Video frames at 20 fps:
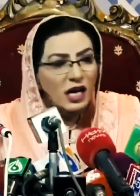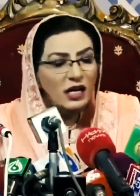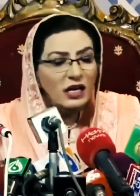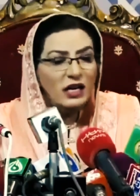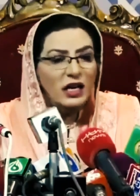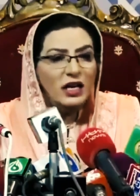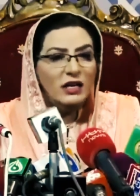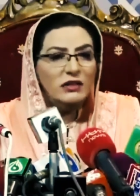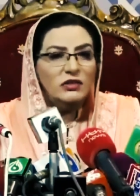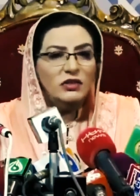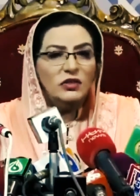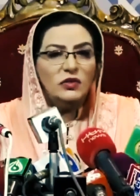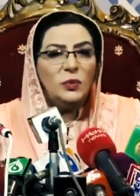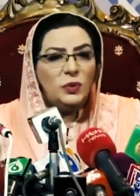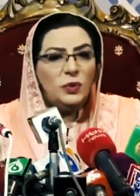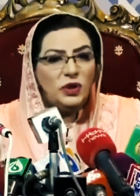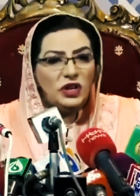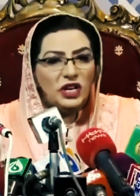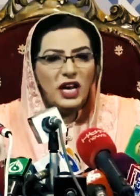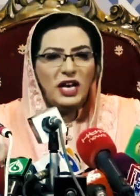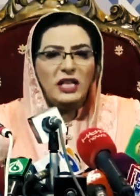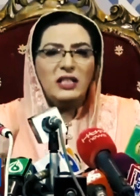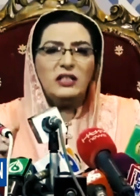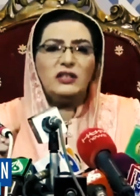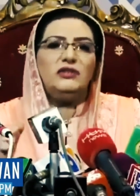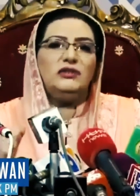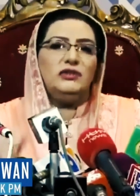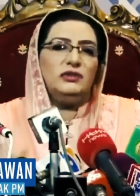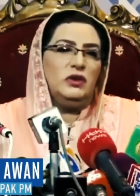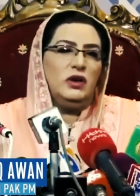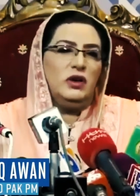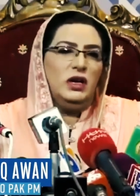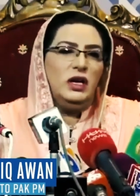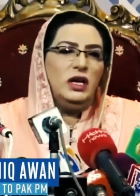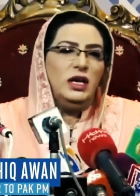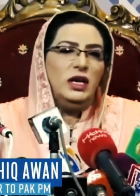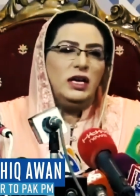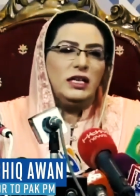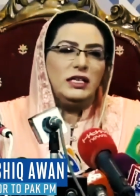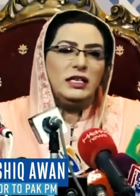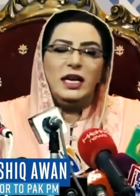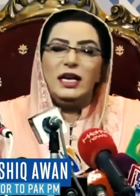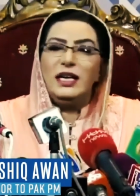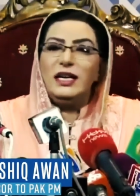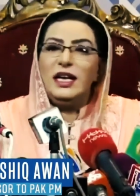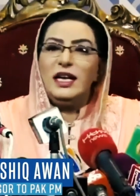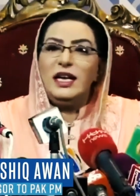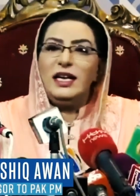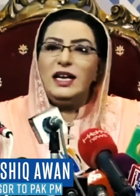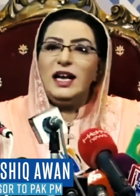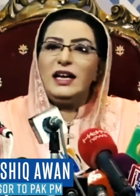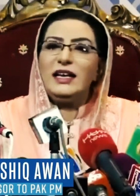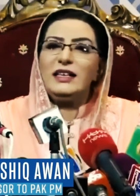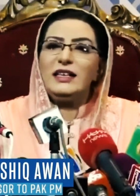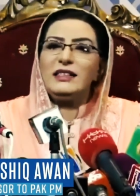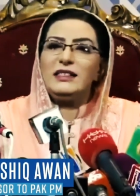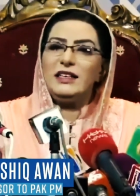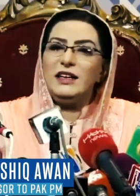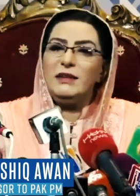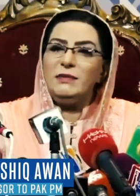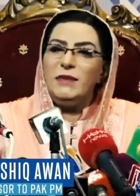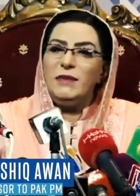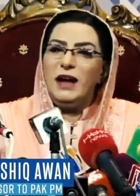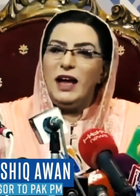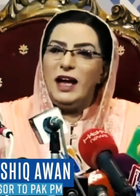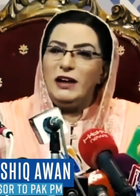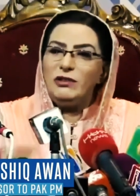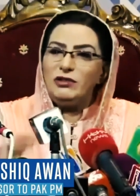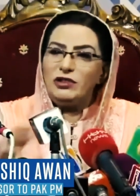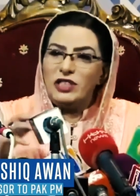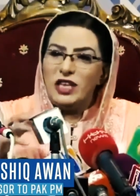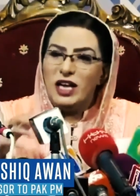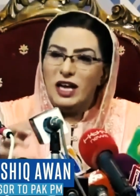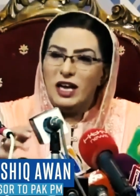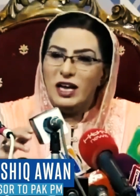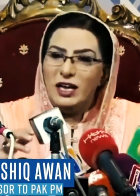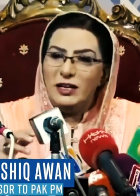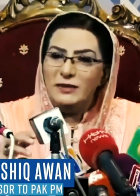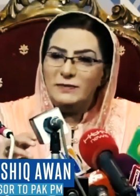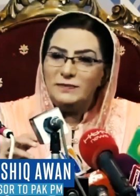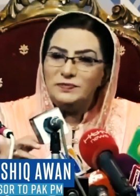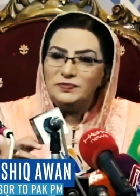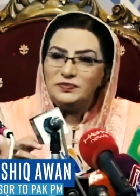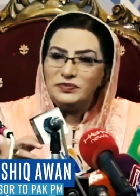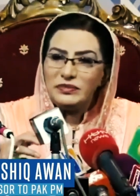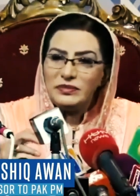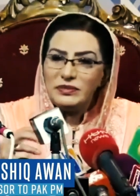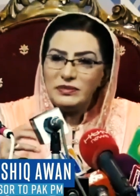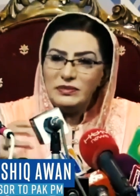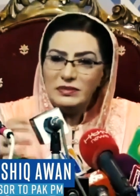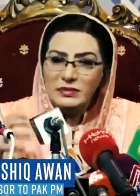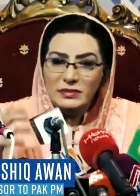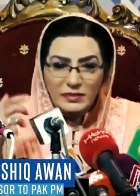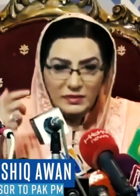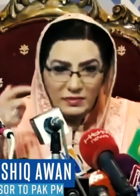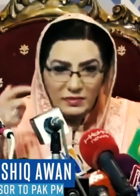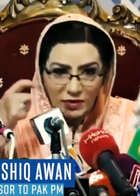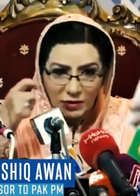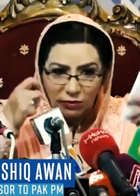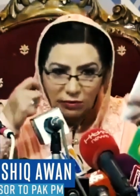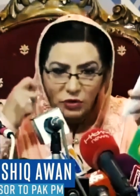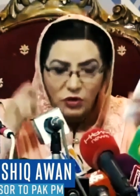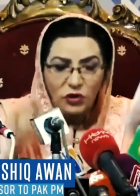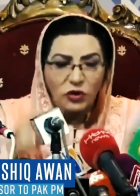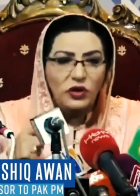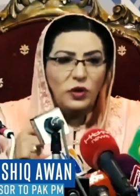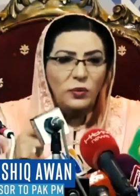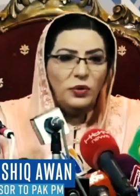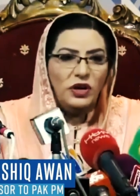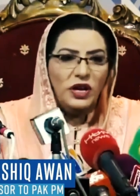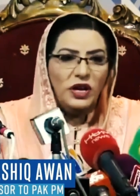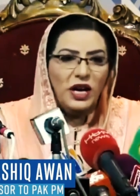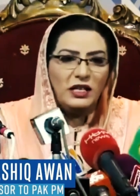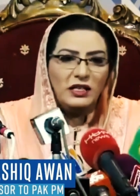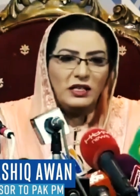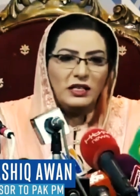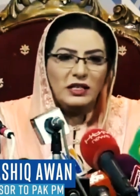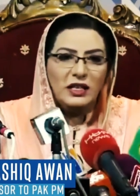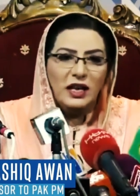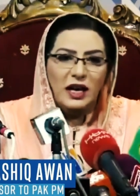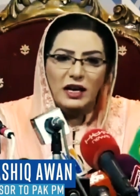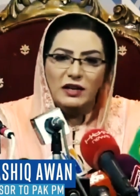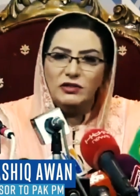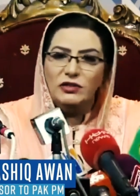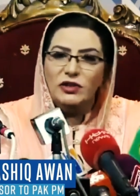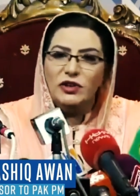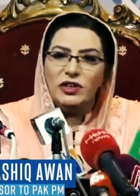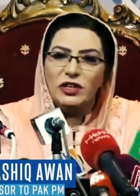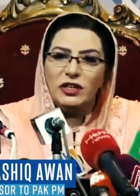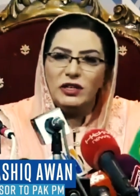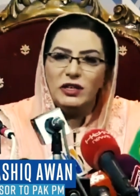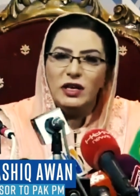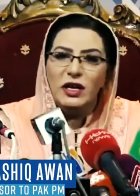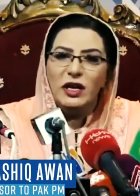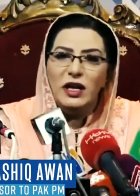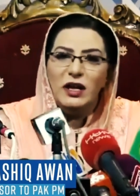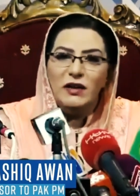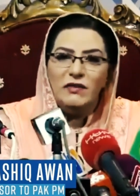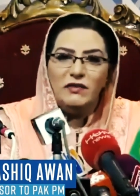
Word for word: हम बहुत दिनों से परेशान थे कि आखिर कोरोना से कैसे बचना है इस पर पाकिस्तान के किसी मंत्री ने अब तक